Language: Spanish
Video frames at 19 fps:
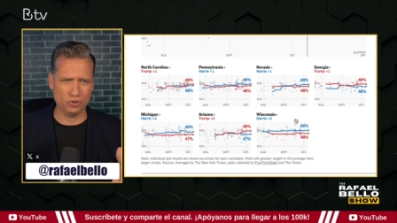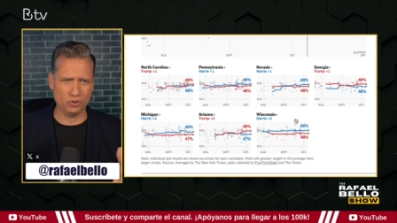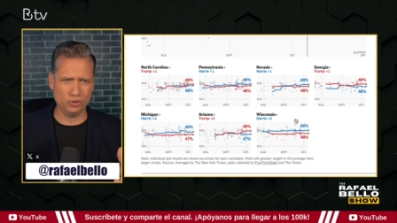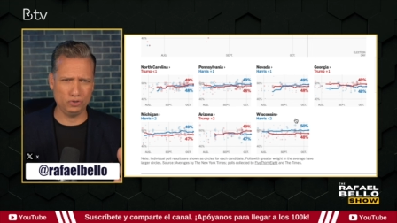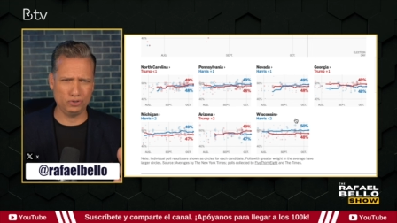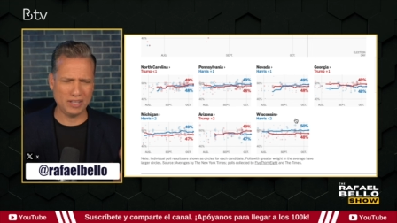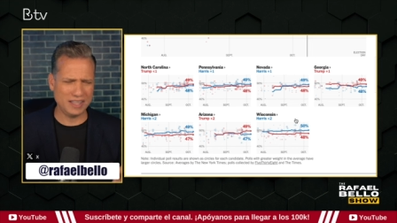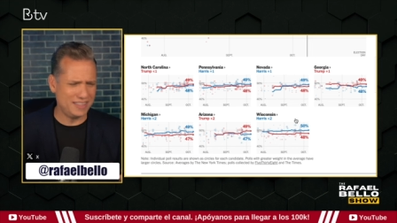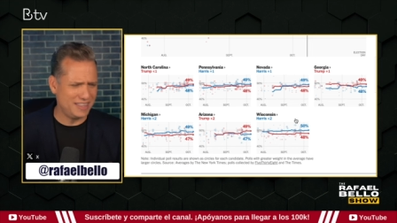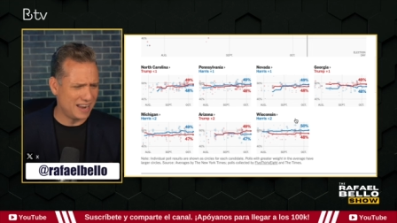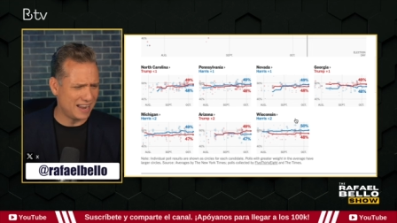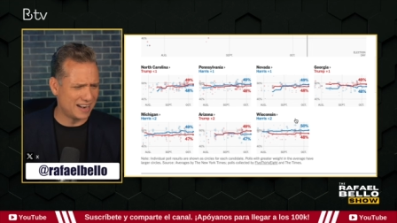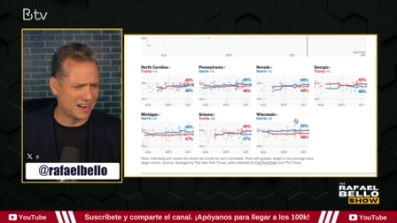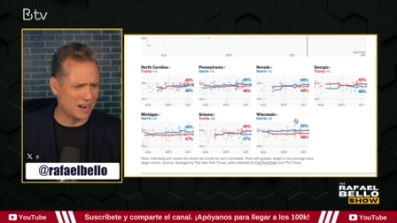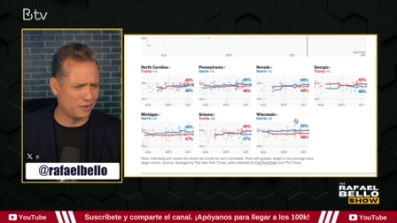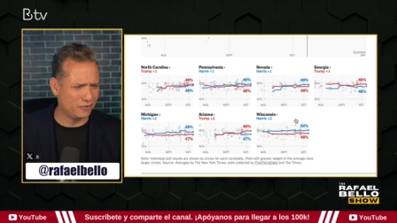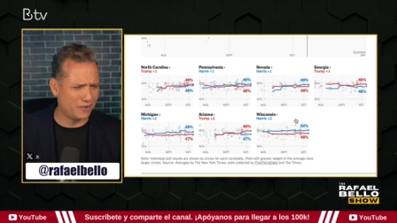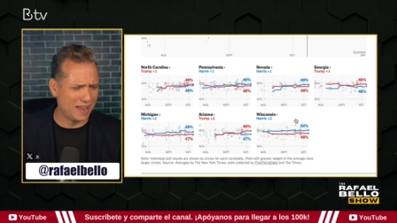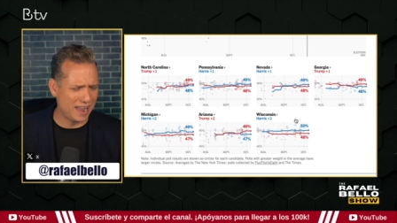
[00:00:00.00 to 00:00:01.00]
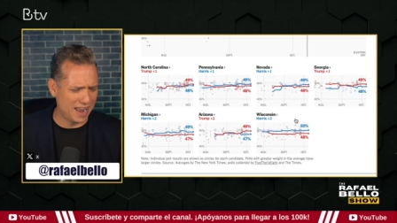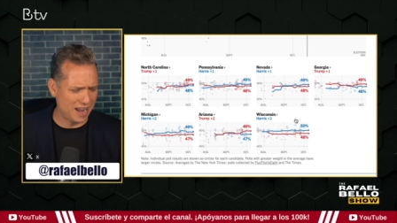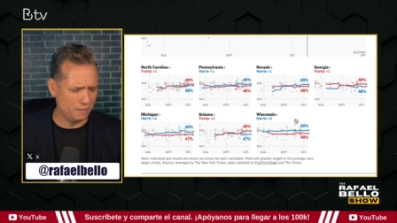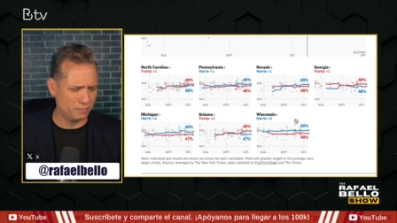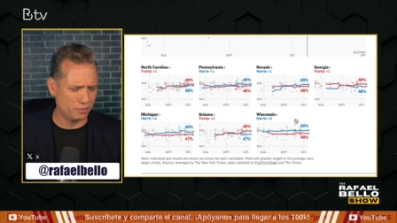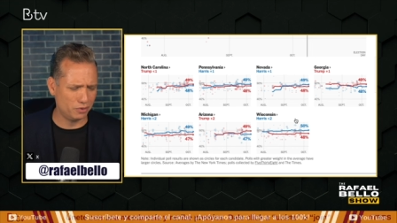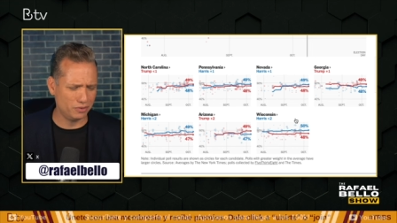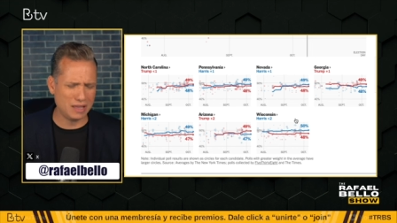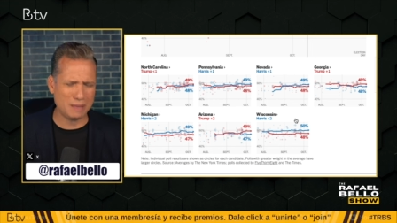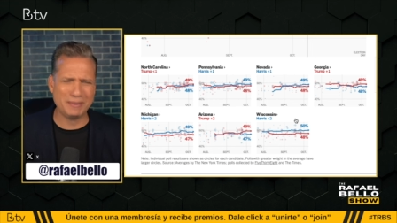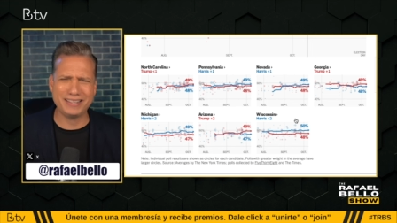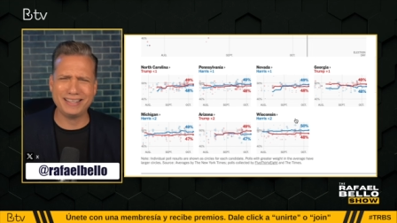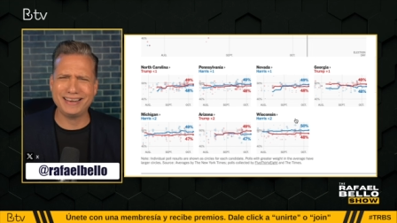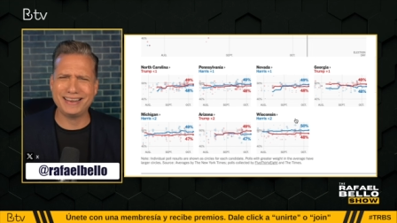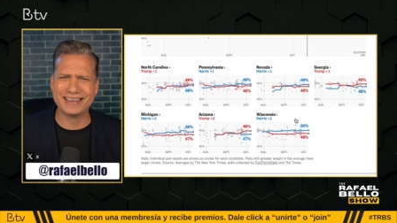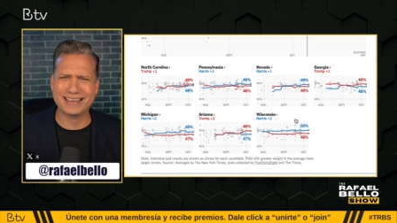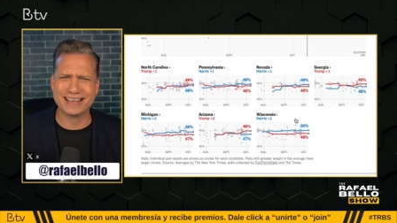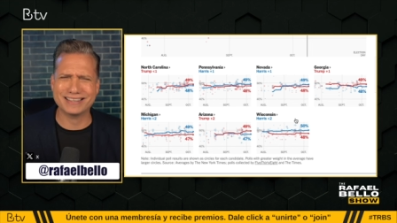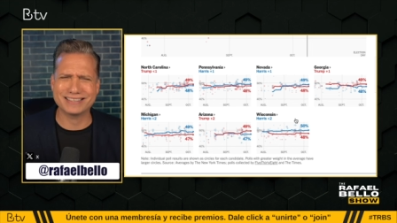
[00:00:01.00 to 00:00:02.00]
Y usted dirá, Rafael, pero ya me
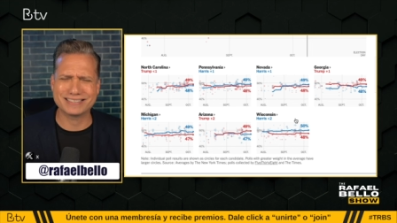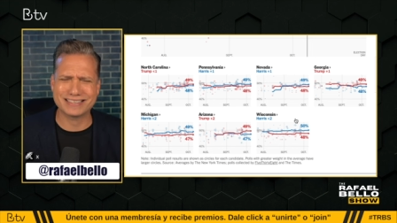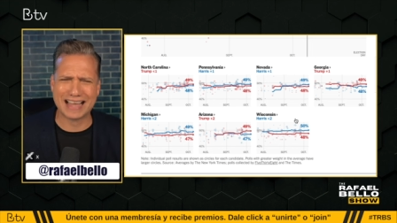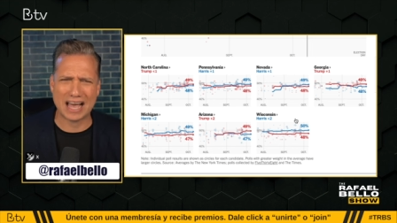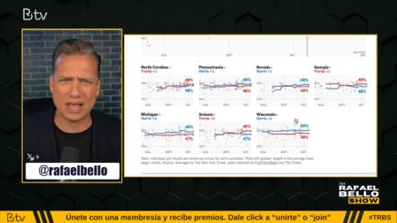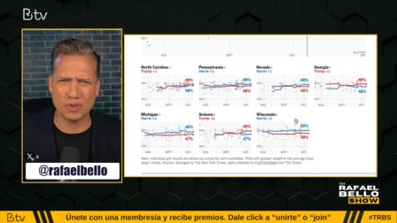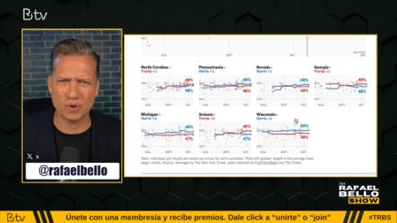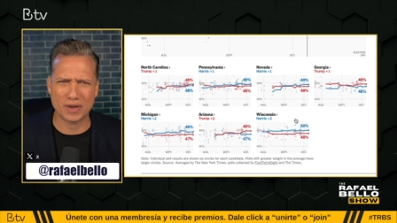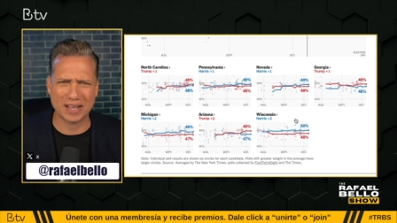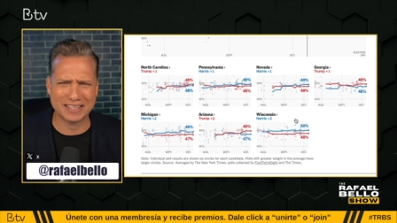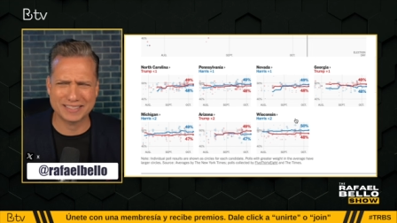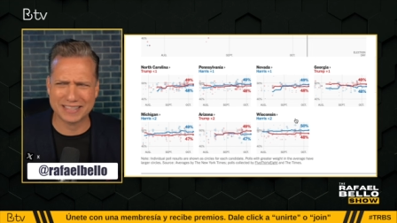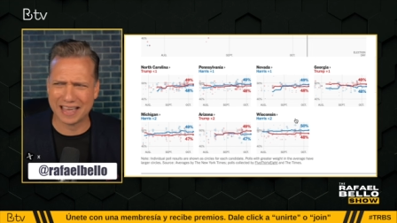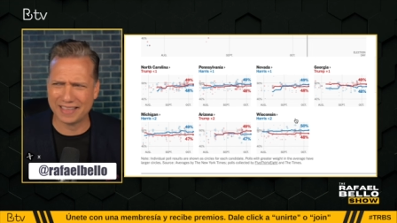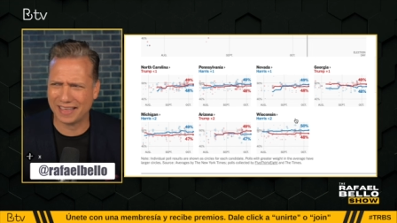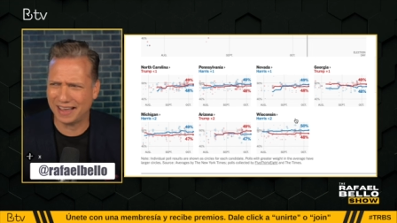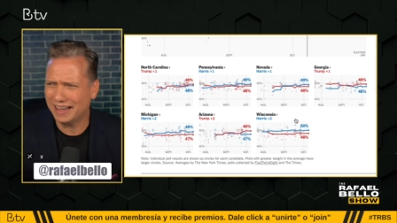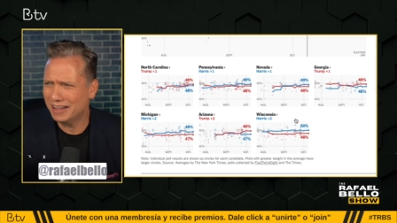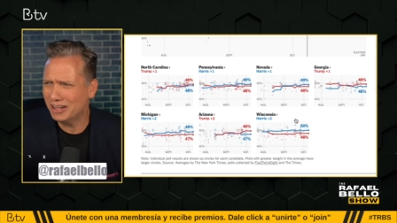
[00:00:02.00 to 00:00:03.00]
tienes cansado, cansada.